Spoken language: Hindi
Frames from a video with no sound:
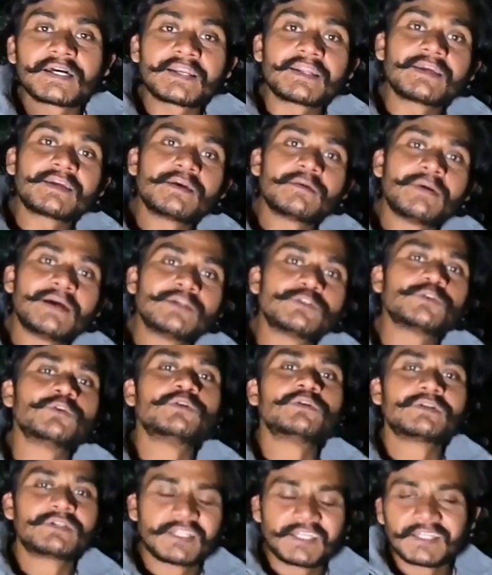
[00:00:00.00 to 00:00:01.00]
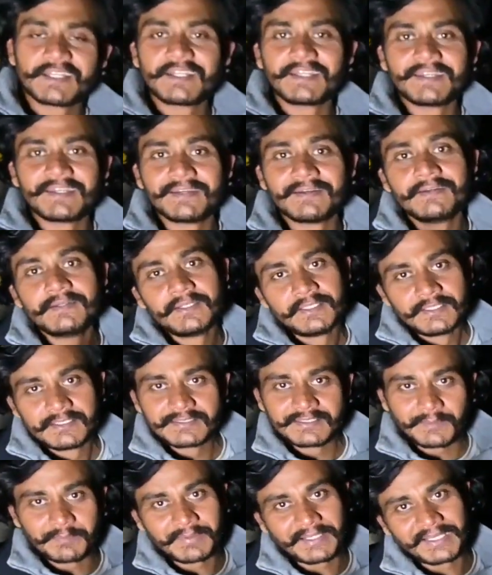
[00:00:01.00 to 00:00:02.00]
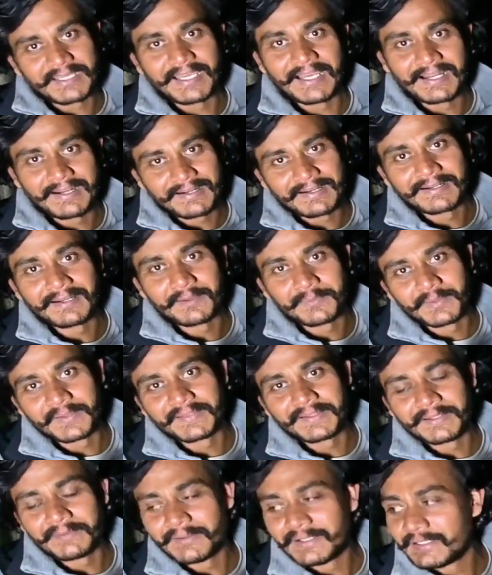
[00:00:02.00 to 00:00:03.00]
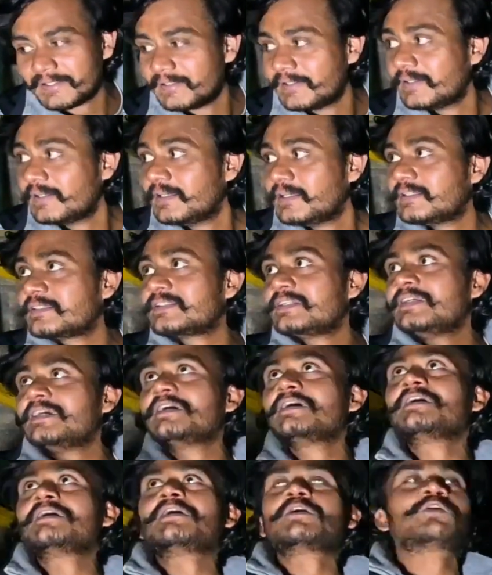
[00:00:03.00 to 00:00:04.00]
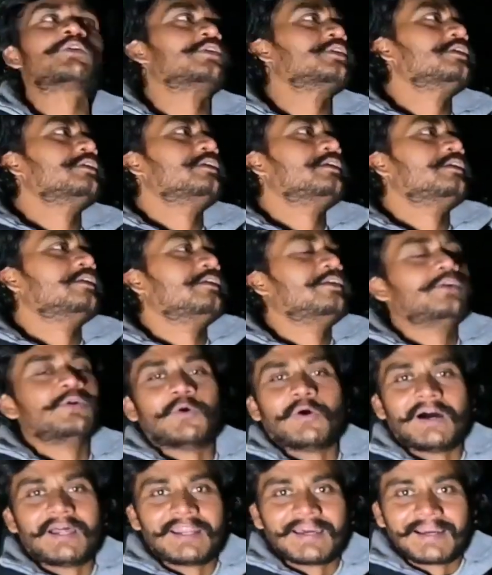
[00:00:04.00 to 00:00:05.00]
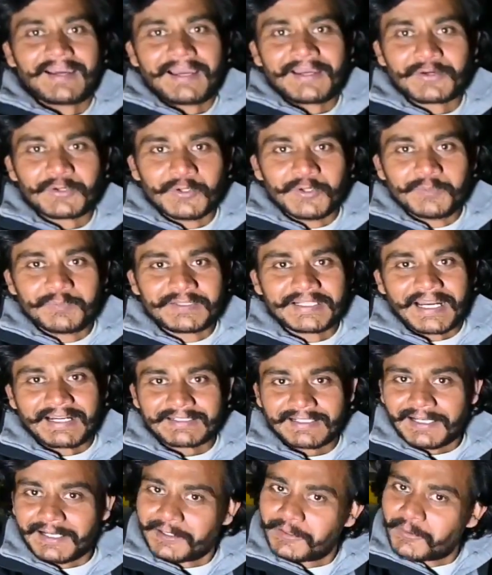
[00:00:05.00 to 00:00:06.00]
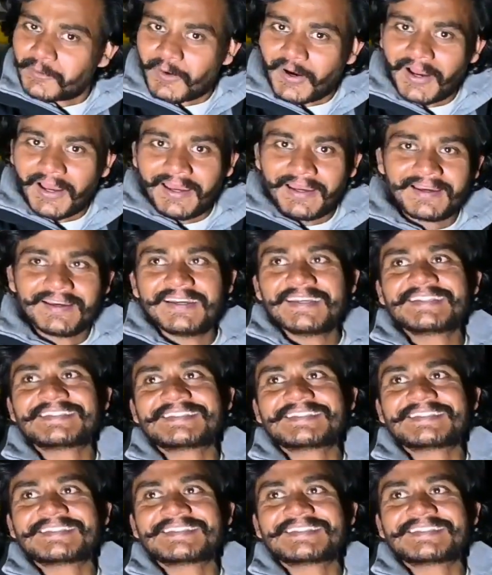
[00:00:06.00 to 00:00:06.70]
करेंगे भाई तो ठीक नहीं है सबका ख्याल रखना पड़ता है भाई इसलिए लोहा लगा है खूब टाटा का लोहा है